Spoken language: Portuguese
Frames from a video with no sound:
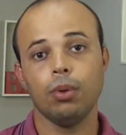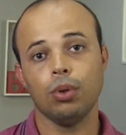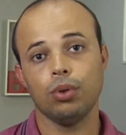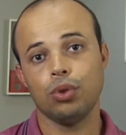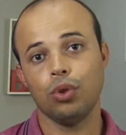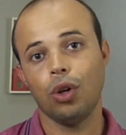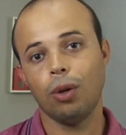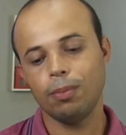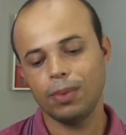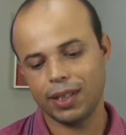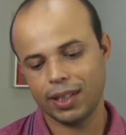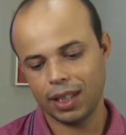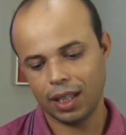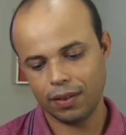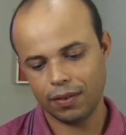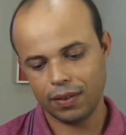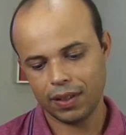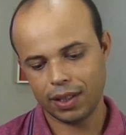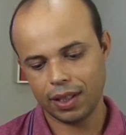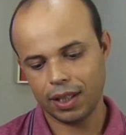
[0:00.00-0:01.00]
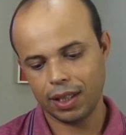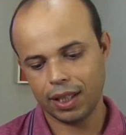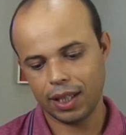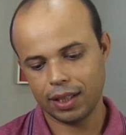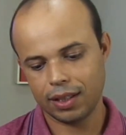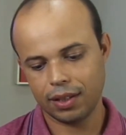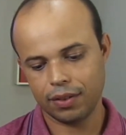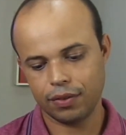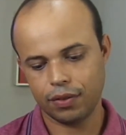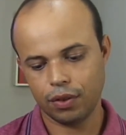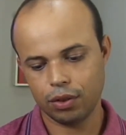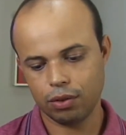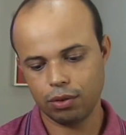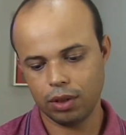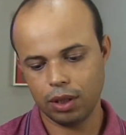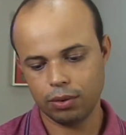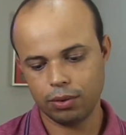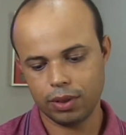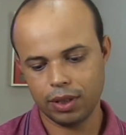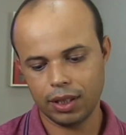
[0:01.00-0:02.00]
Pronto, observe aqui que essa foto
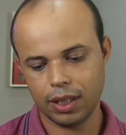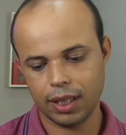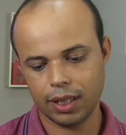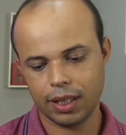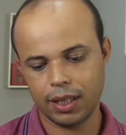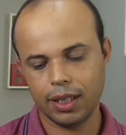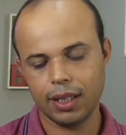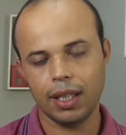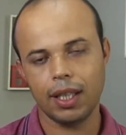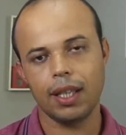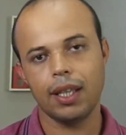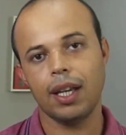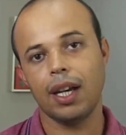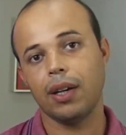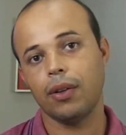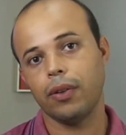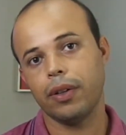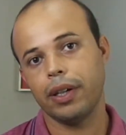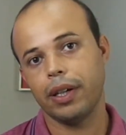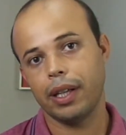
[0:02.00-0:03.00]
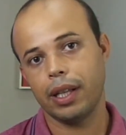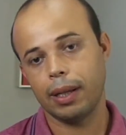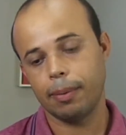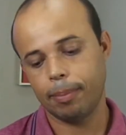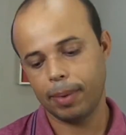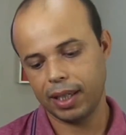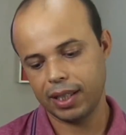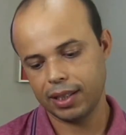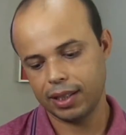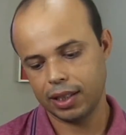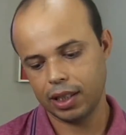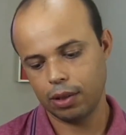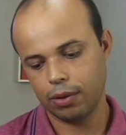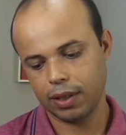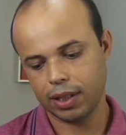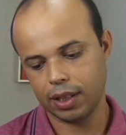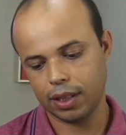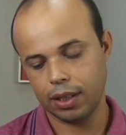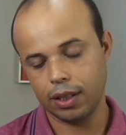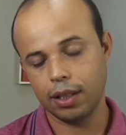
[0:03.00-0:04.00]
não tinha aqui, né? agora ela apareceu
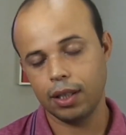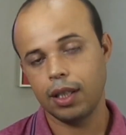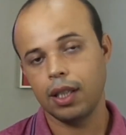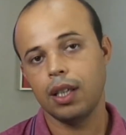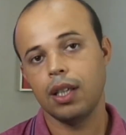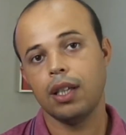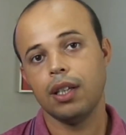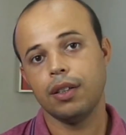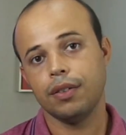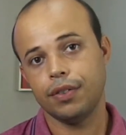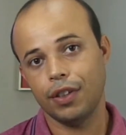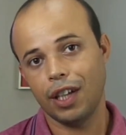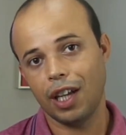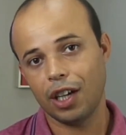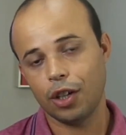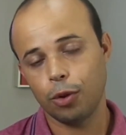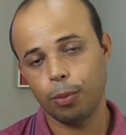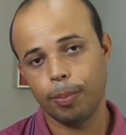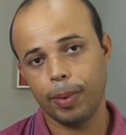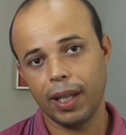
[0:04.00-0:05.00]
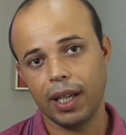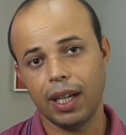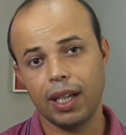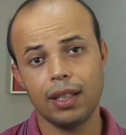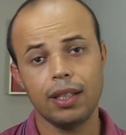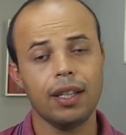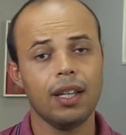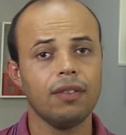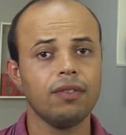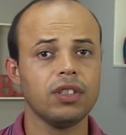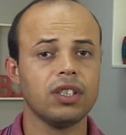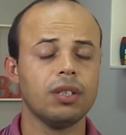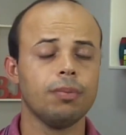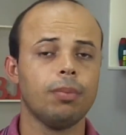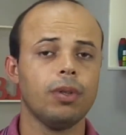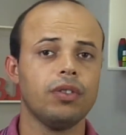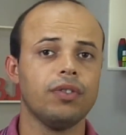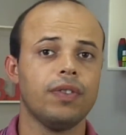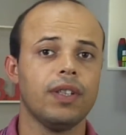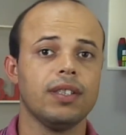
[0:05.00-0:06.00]
aqui, foi recuperada e aí você
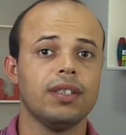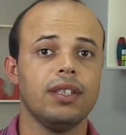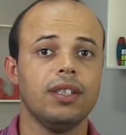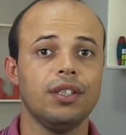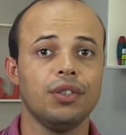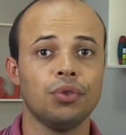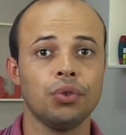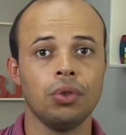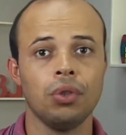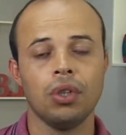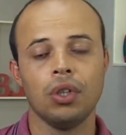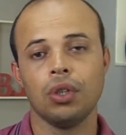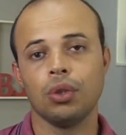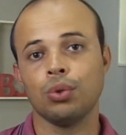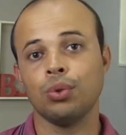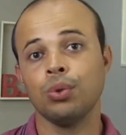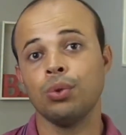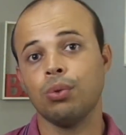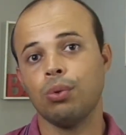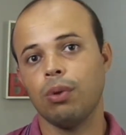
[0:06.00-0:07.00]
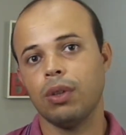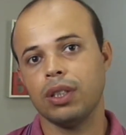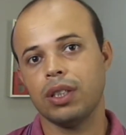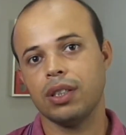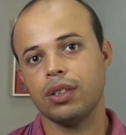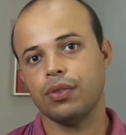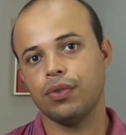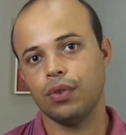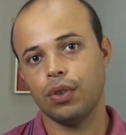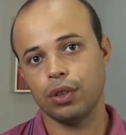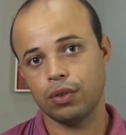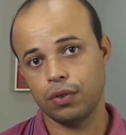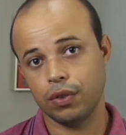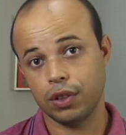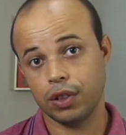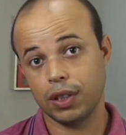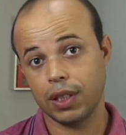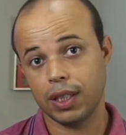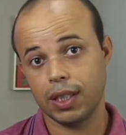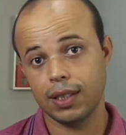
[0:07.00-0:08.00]
pode fazer isso com quantas fotos
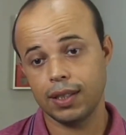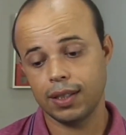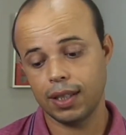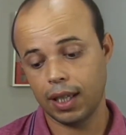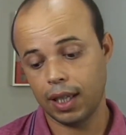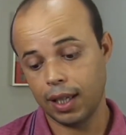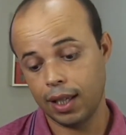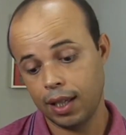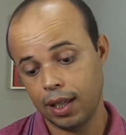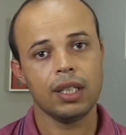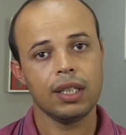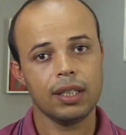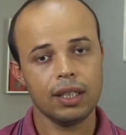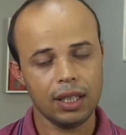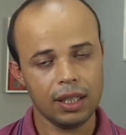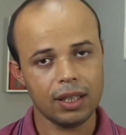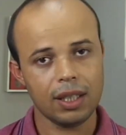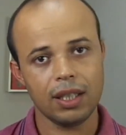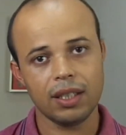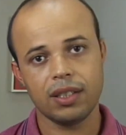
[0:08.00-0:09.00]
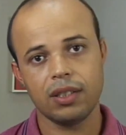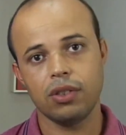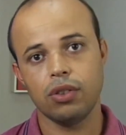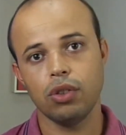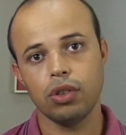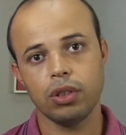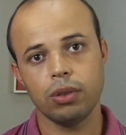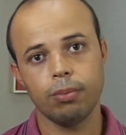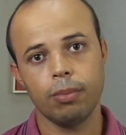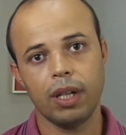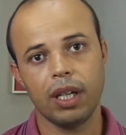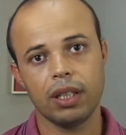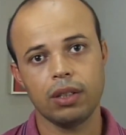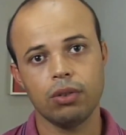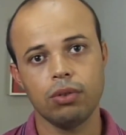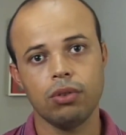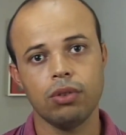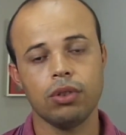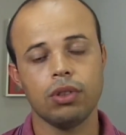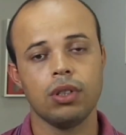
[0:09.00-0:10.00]
você quiser. Tenta esses dois
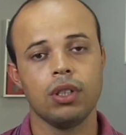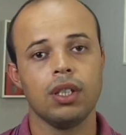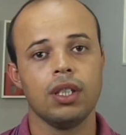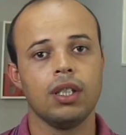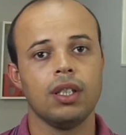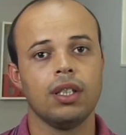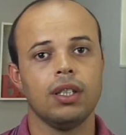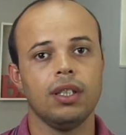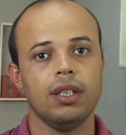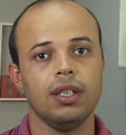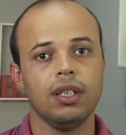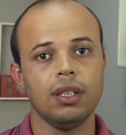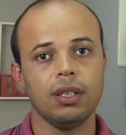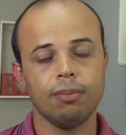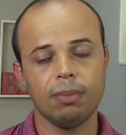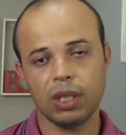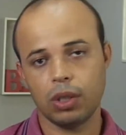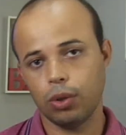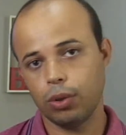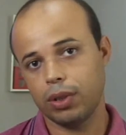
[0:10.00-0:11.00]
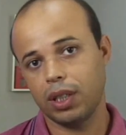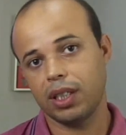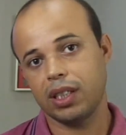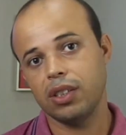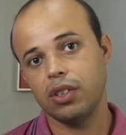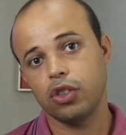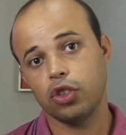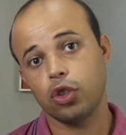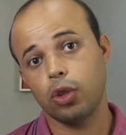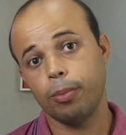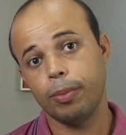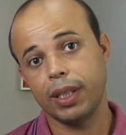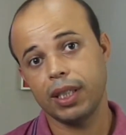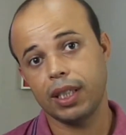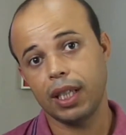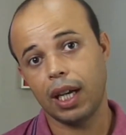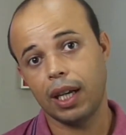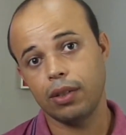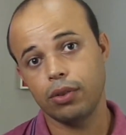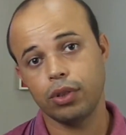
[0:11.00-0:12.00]
métodos e me conta aqui nos
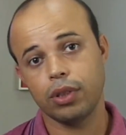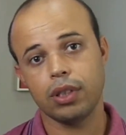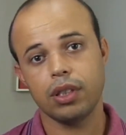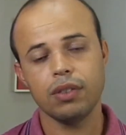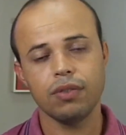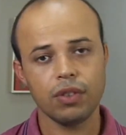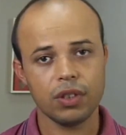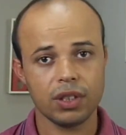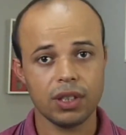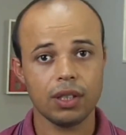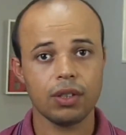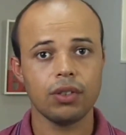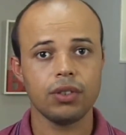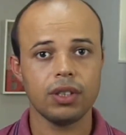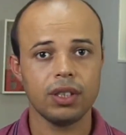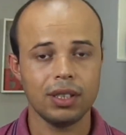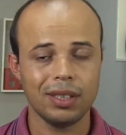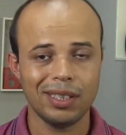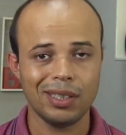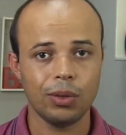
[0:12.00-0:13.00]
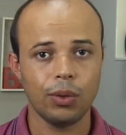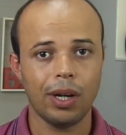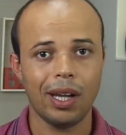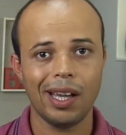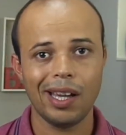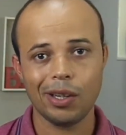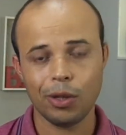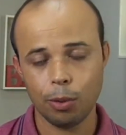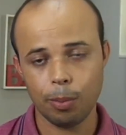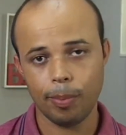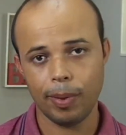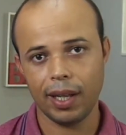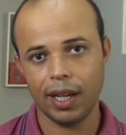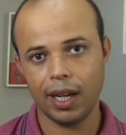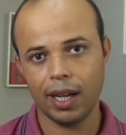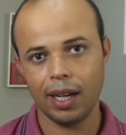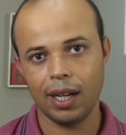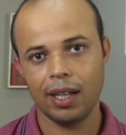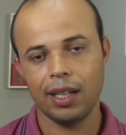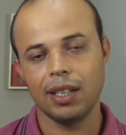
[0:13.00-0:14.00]
comentários se você conseguiu
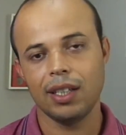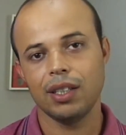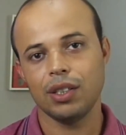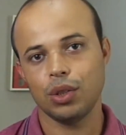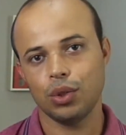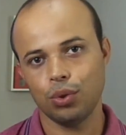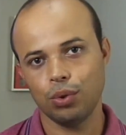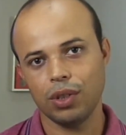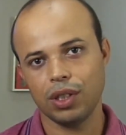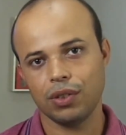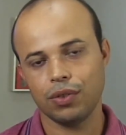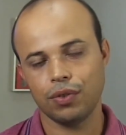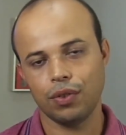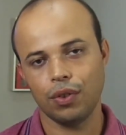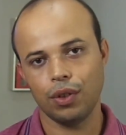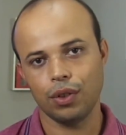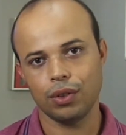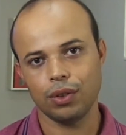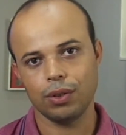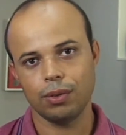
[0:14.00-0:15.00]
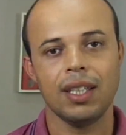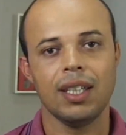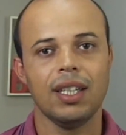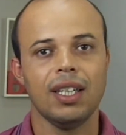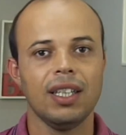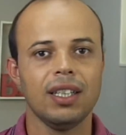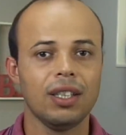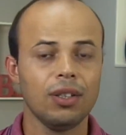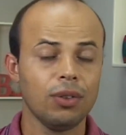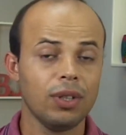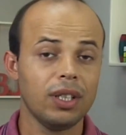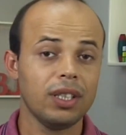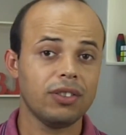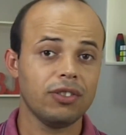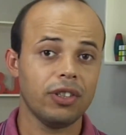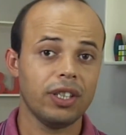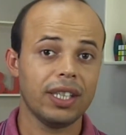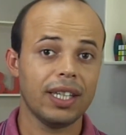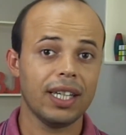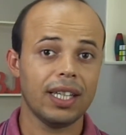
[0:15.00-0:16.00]
recuperar suas fotos. Então é
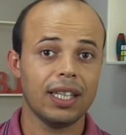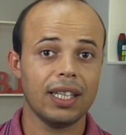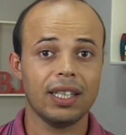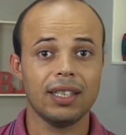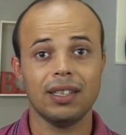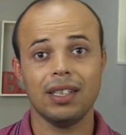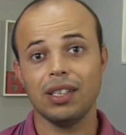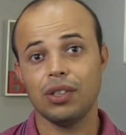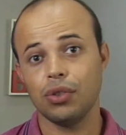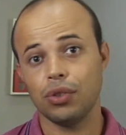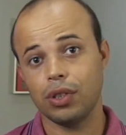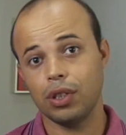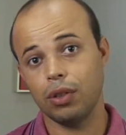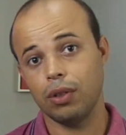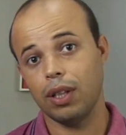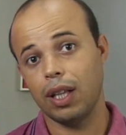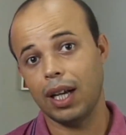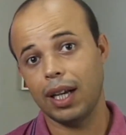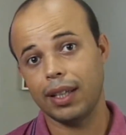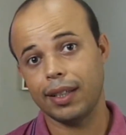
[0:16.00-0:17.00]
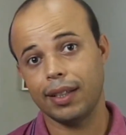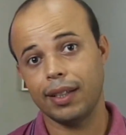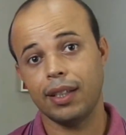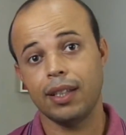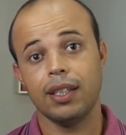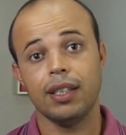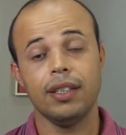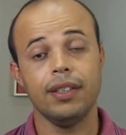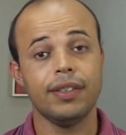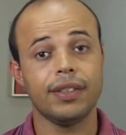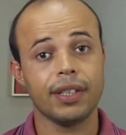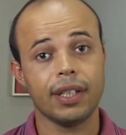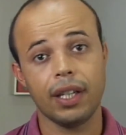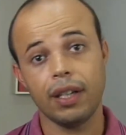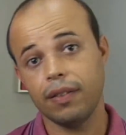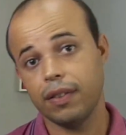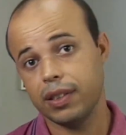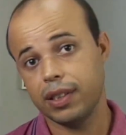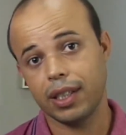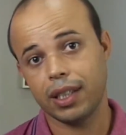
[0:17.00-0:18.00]
isso aí galera, deixa o seu like,
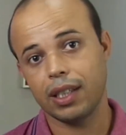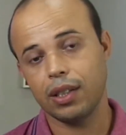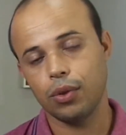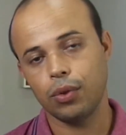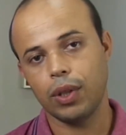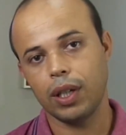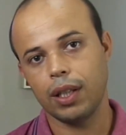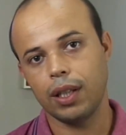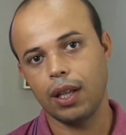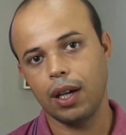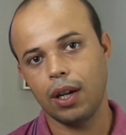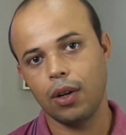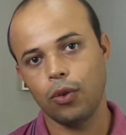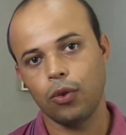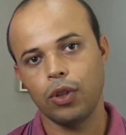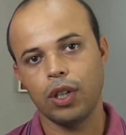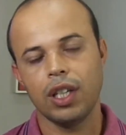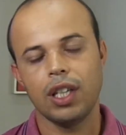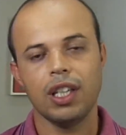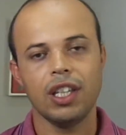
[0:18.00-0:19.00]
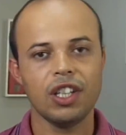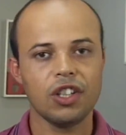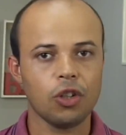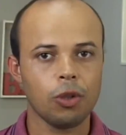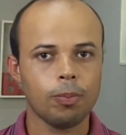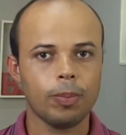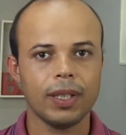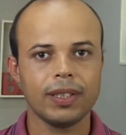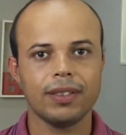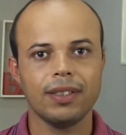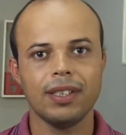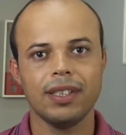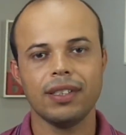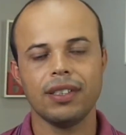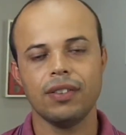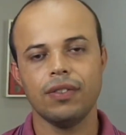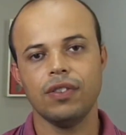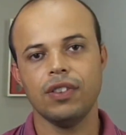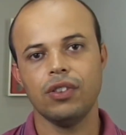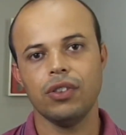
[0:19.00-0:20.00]
inscreva-se aqui no canal e compartilhe
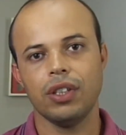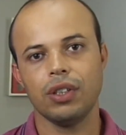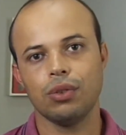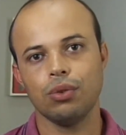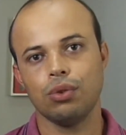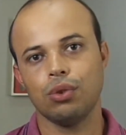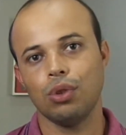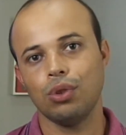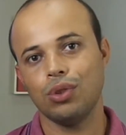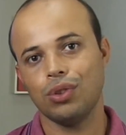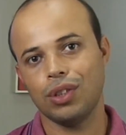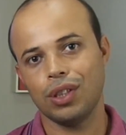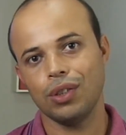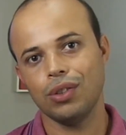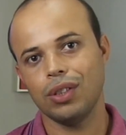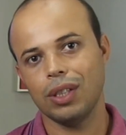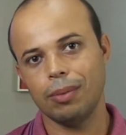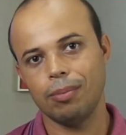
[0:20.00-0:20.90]
esse vídeo aí com todos os seus